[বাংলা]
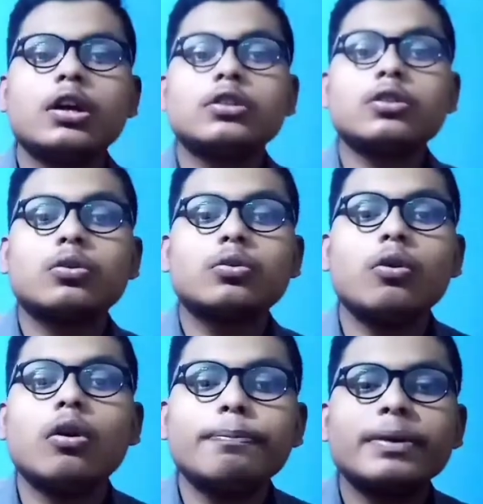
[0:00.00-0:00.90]
তো
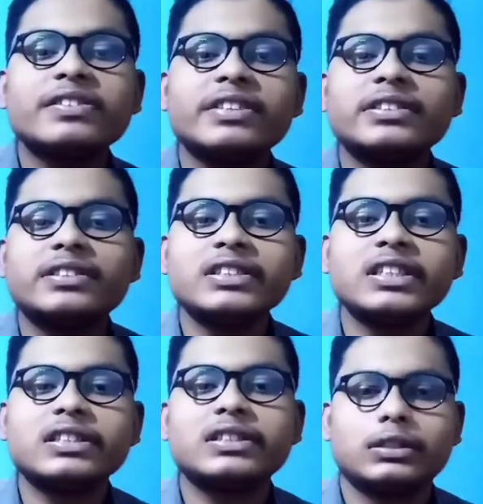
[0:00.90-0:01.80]
গুগল পিক্সেল
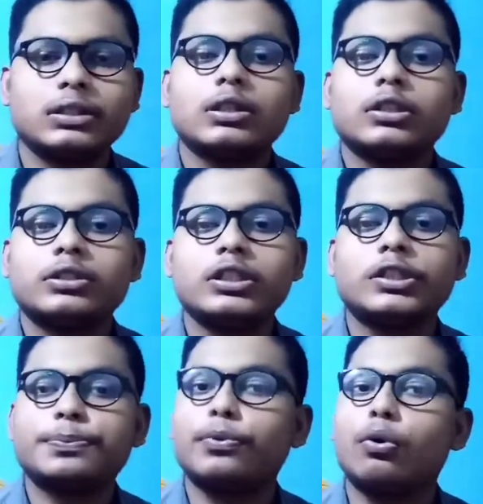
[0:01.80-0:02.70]
সিক্স সিক্স
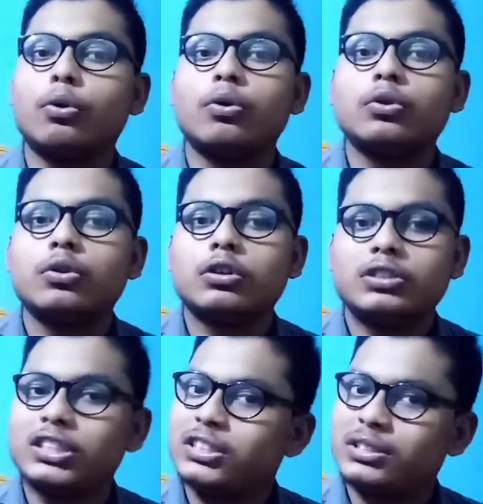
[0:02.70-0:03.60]
প্রো
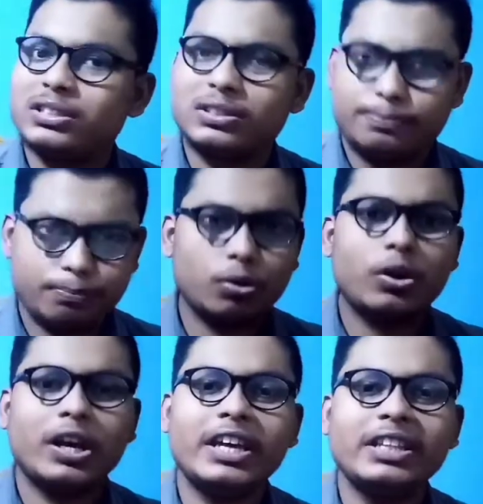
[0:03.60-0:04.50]
সিক্স প্রো
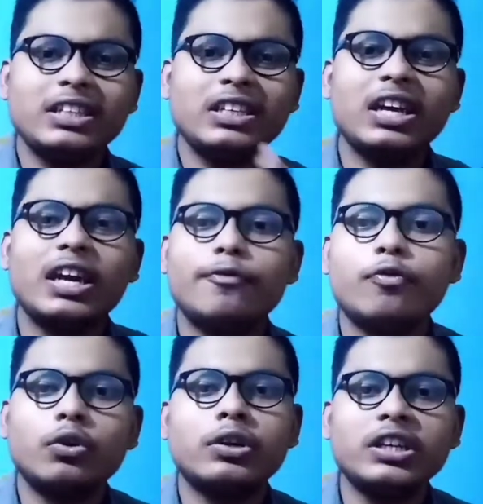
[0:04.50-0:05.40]
এই তিন এই
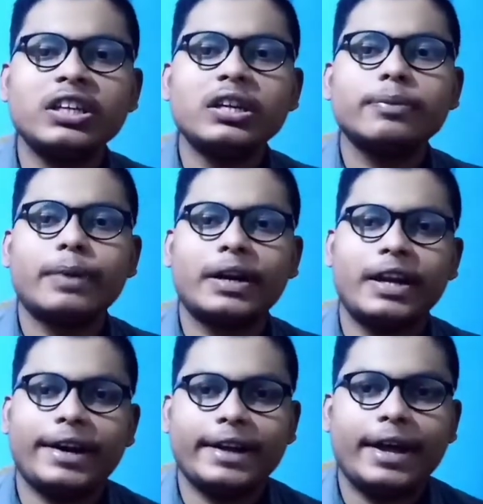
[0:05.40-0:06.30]
ফোনটির মানে
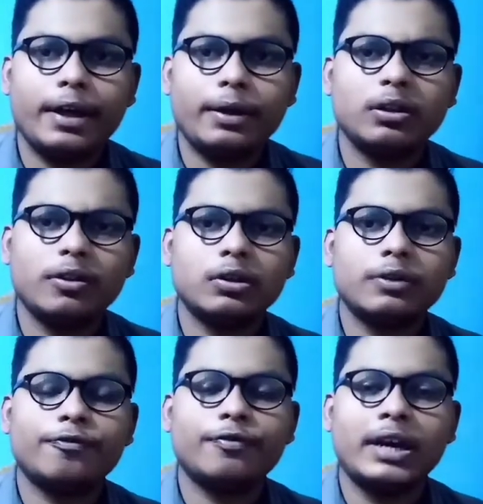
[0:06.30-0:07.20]
একটা
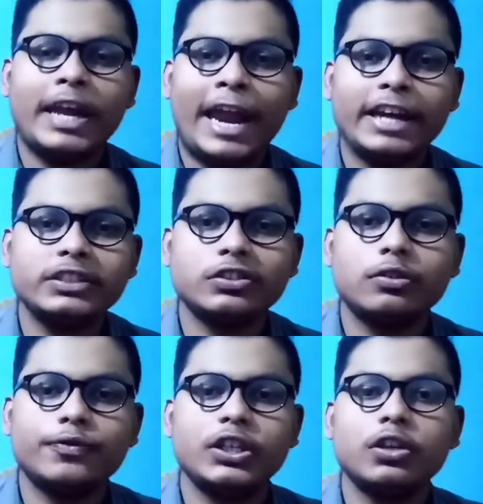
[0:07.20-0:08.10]
হ্যান্ডস অন
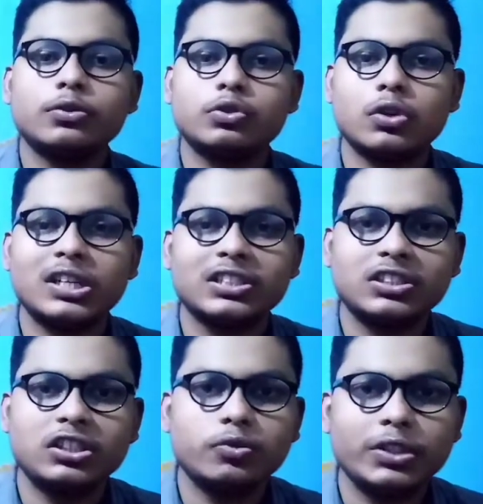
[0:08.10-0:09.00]
ভিডিও চলে এসেছে
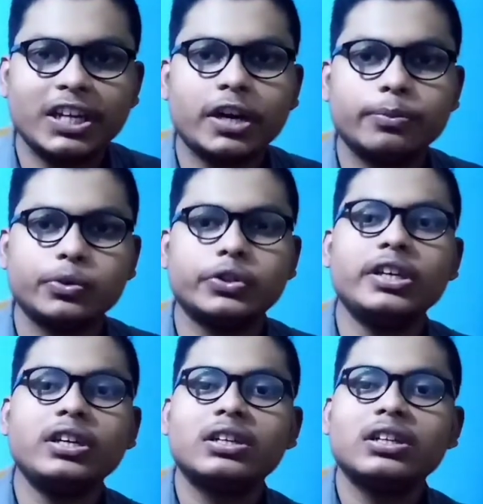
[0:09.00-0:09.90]
টুইটারের মধ্যে
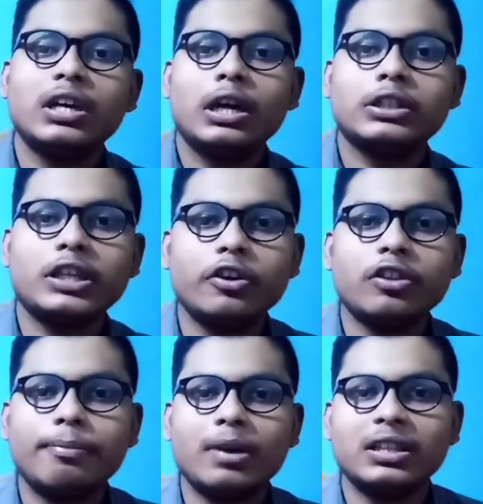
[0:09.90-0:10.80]
যেটা হয়তো
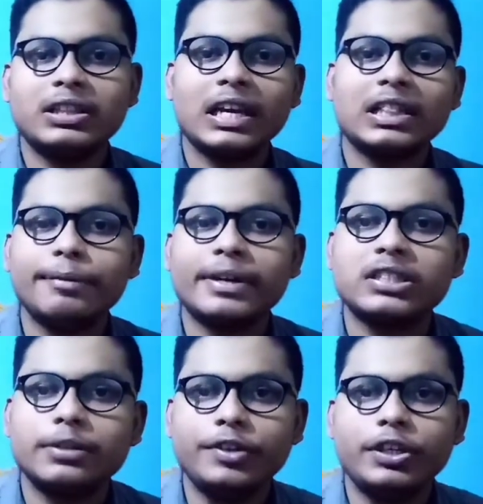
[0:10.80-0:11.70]
আপনারা দেখতে
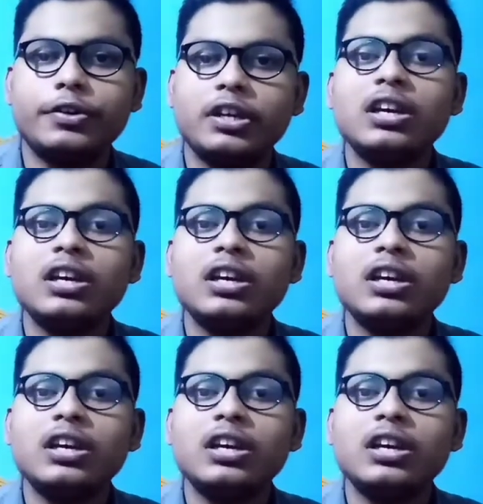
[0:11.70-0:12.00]
পাচ্ছেন ভিডিওটি